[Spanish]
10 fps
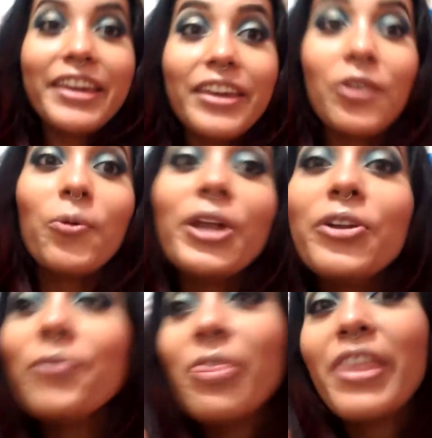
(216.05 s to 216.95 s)
Y
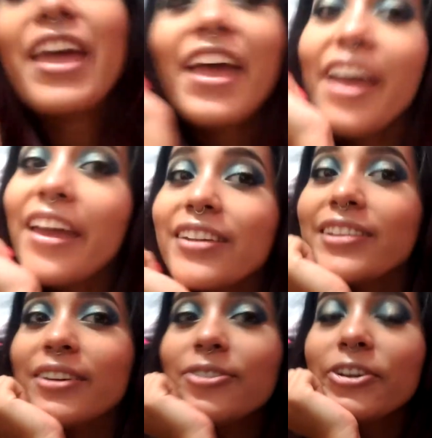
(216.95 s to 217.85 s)
bueno,
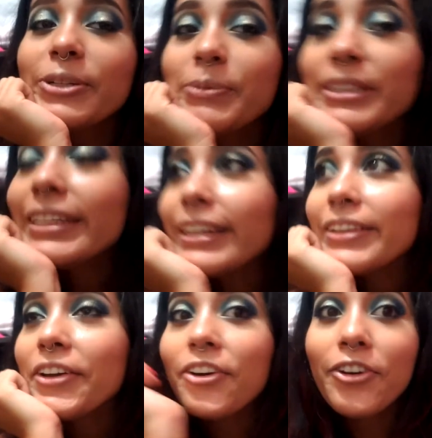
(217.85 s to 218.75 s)
este fue mi día
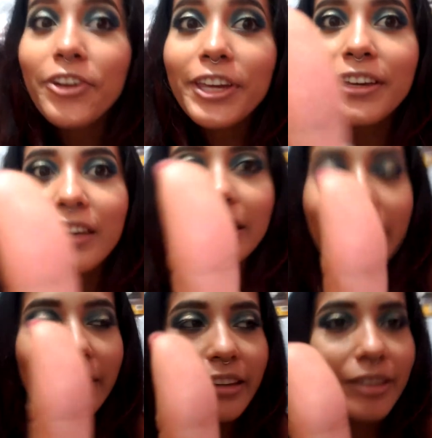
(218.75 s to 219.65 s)
de hoy.
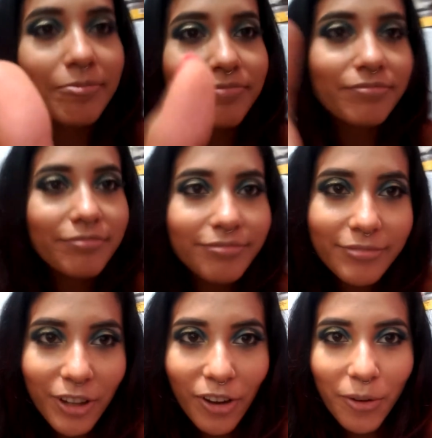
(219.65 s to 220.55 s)
Eh,
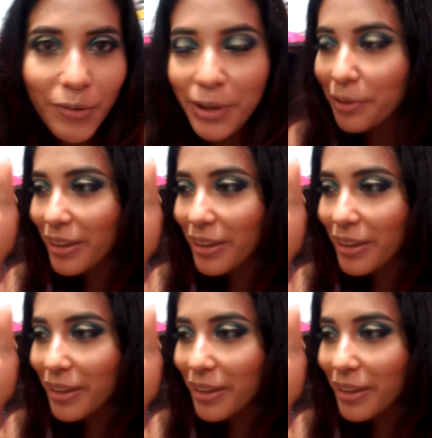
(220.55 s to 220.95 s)
como ven,